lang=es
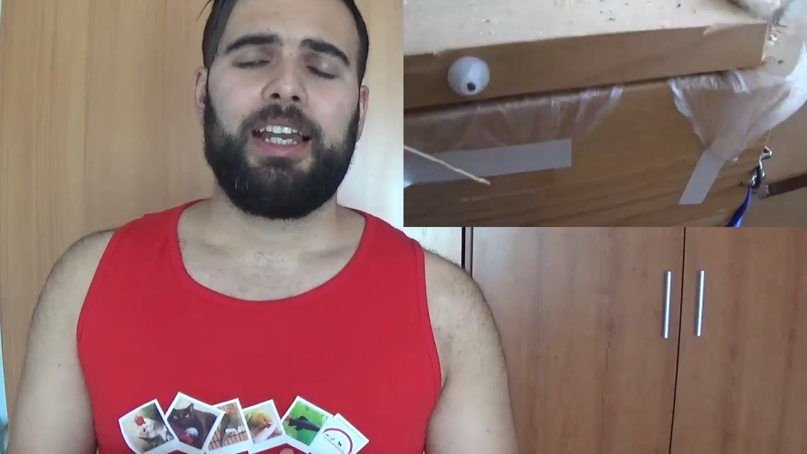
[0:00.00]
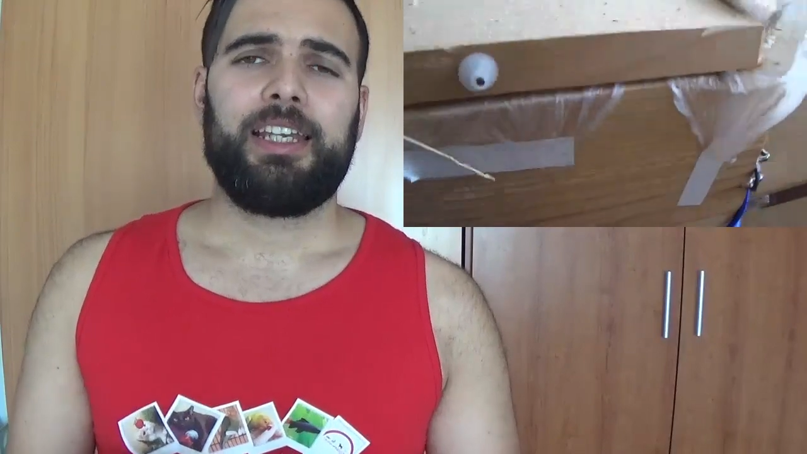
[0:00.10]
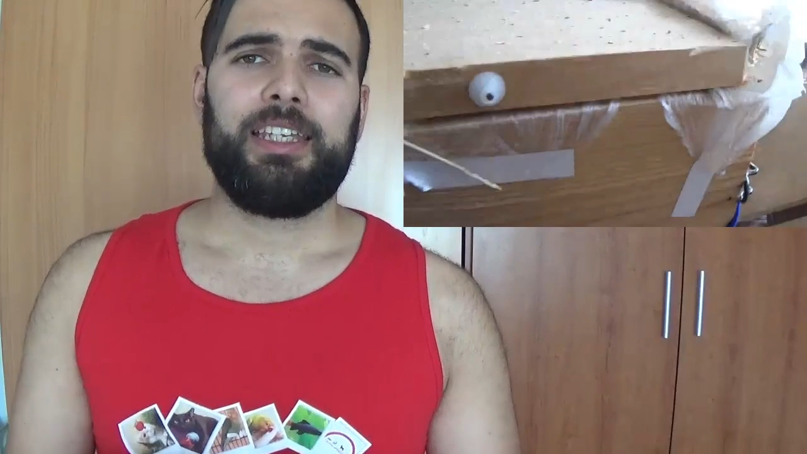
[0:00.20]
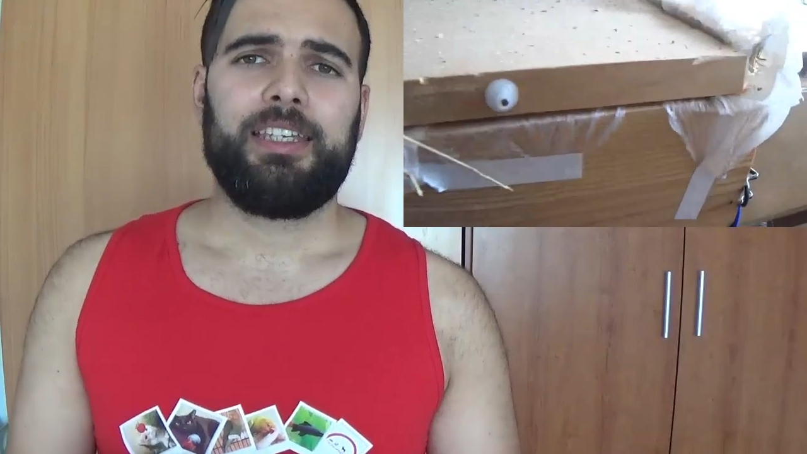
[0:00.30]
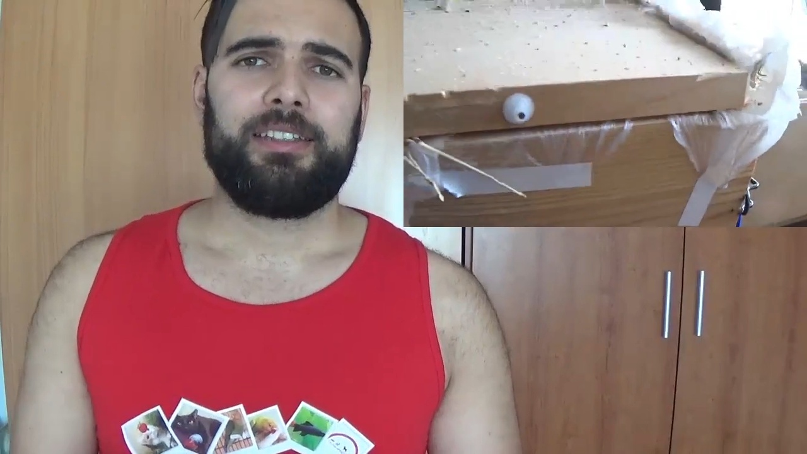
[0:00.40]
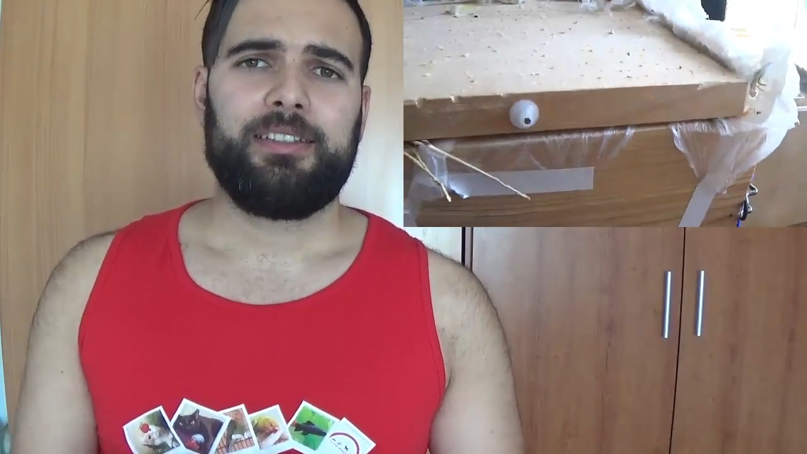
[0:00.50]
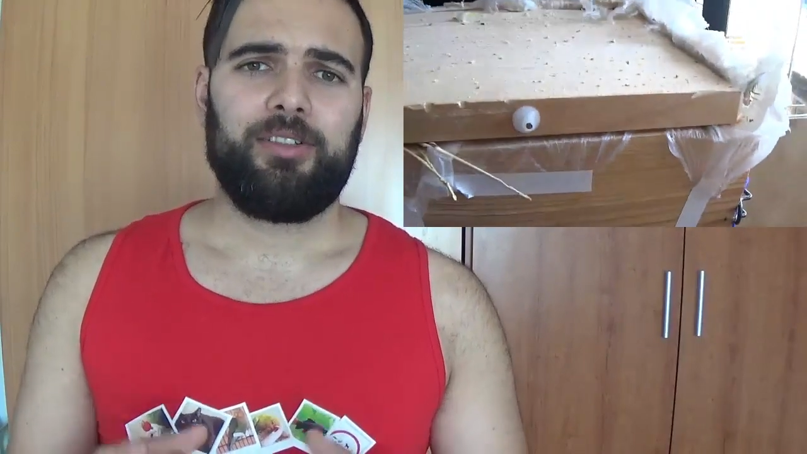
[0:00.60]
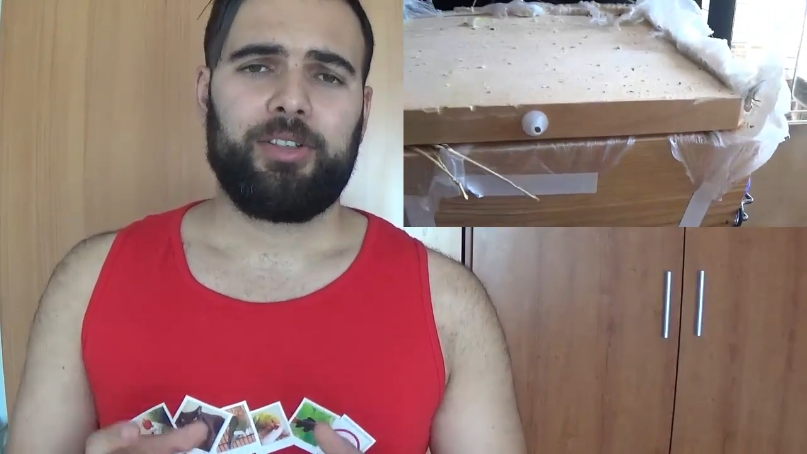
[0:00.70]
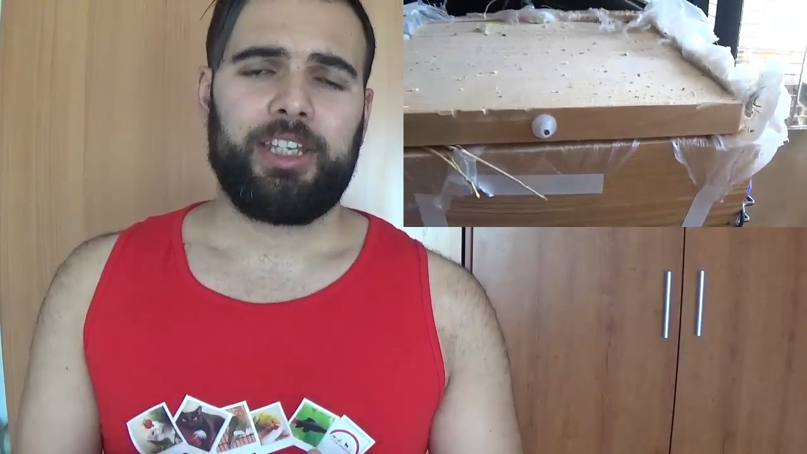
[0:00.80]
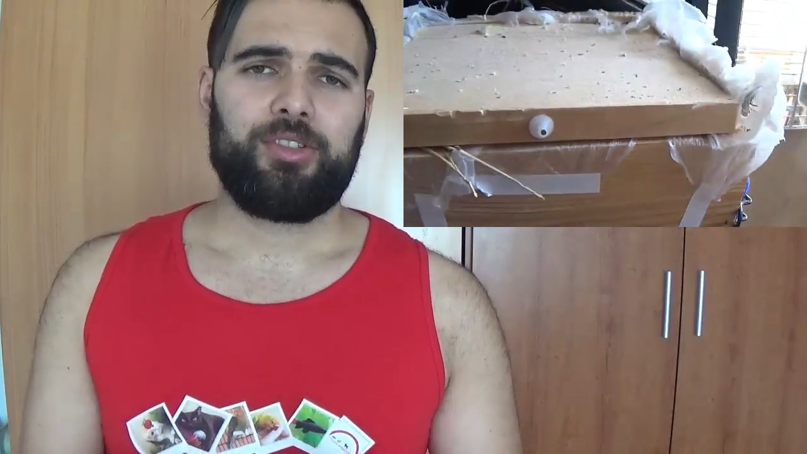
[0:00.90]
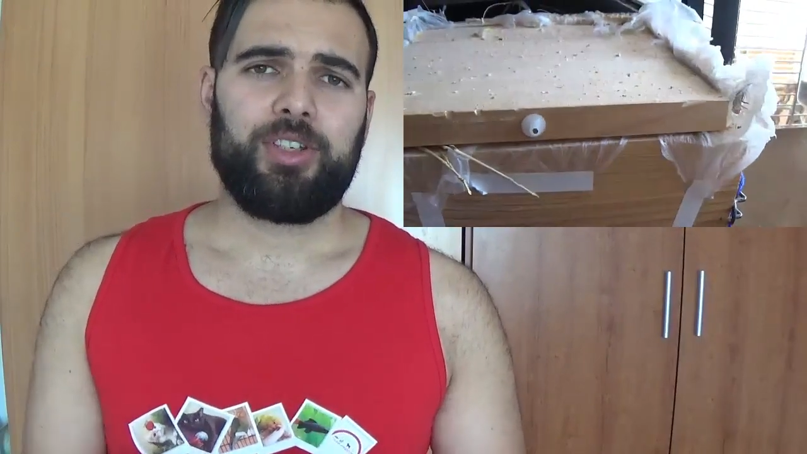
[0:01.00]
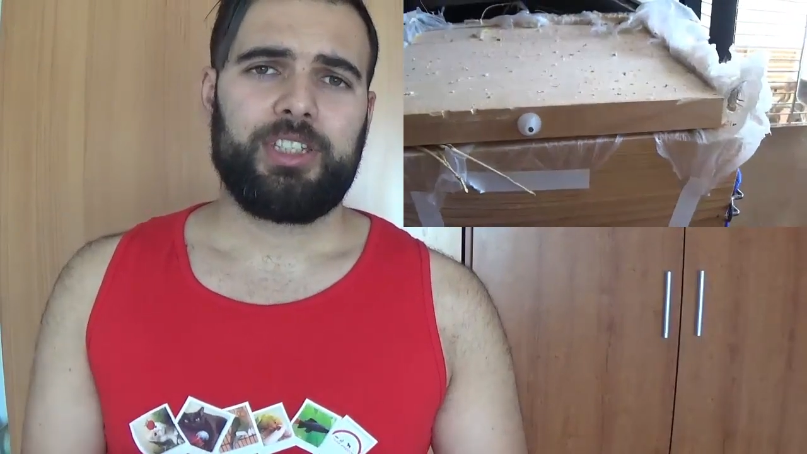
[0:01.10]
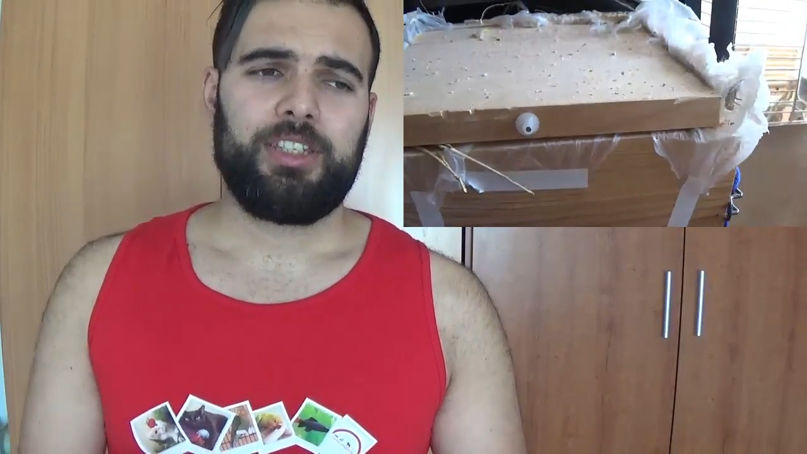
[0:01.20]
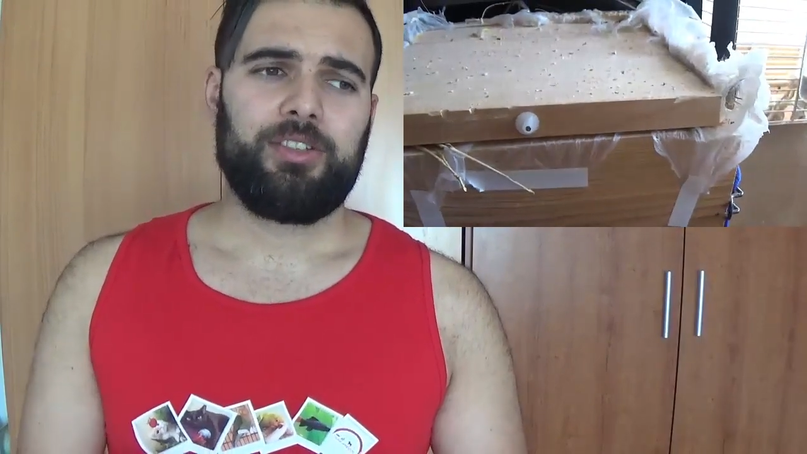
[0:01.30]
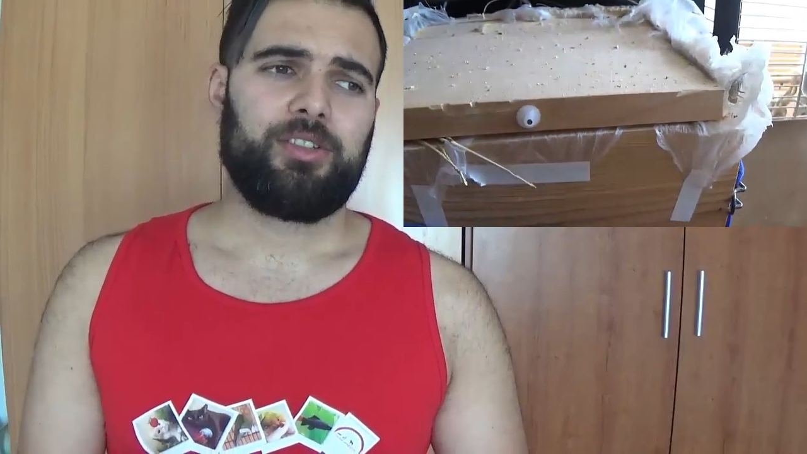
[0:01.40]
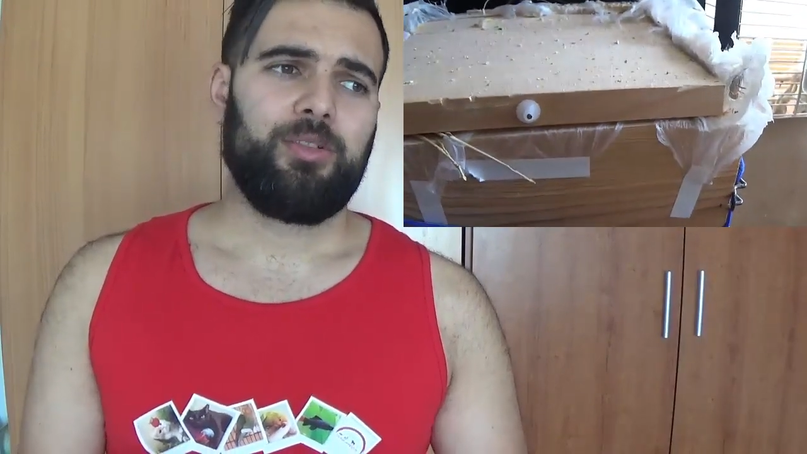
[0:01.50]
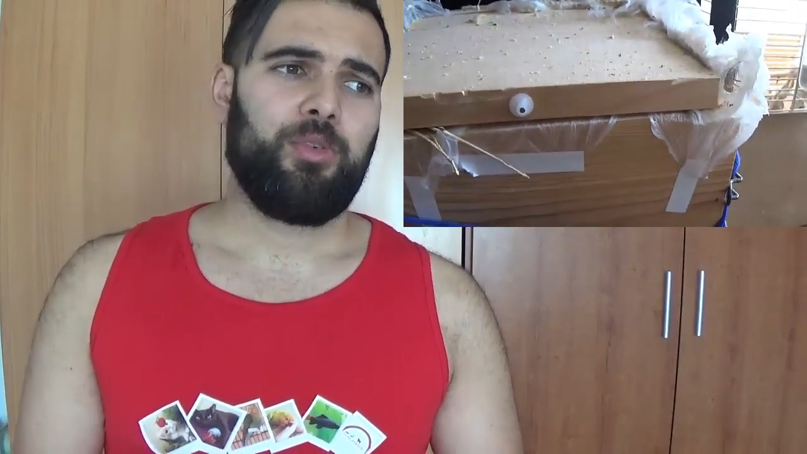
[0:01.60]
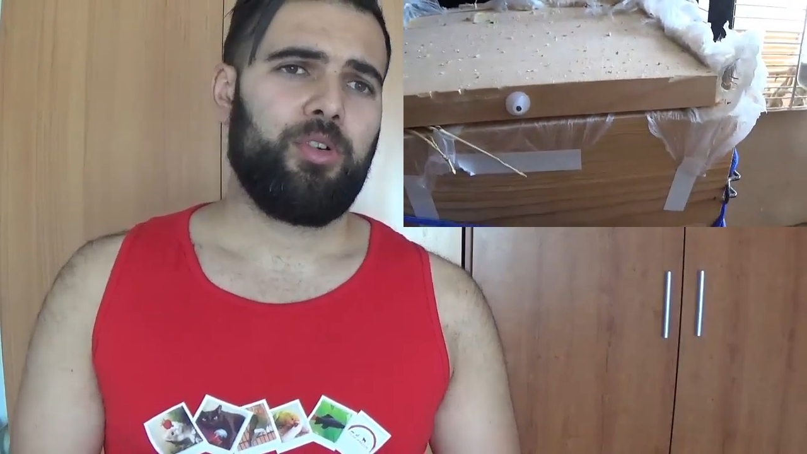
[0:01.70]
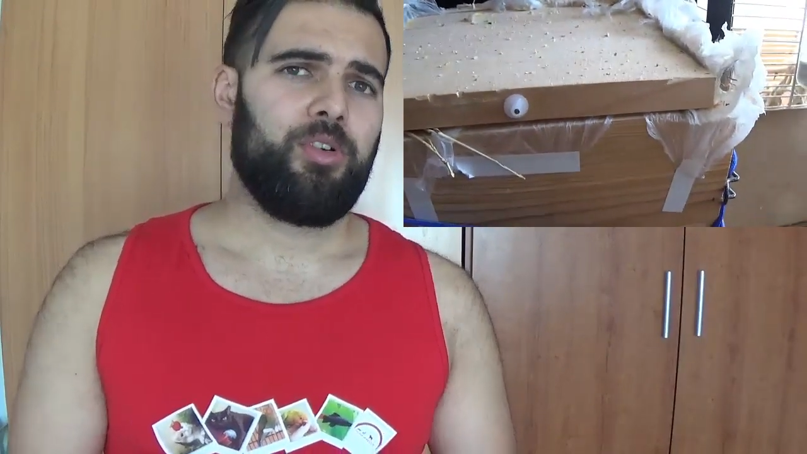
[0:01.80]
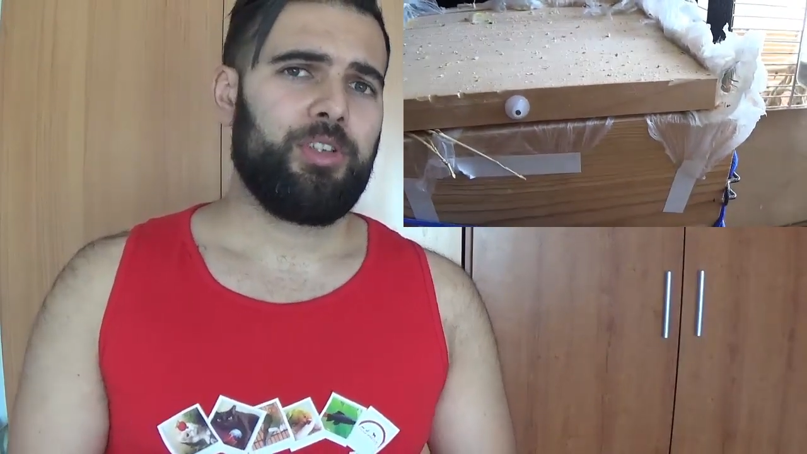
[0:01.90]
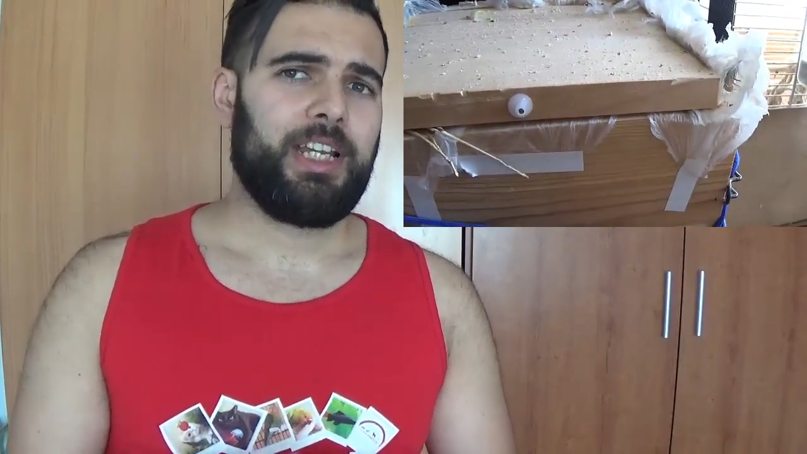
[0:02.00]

Aquí lo que he hecho ha sido como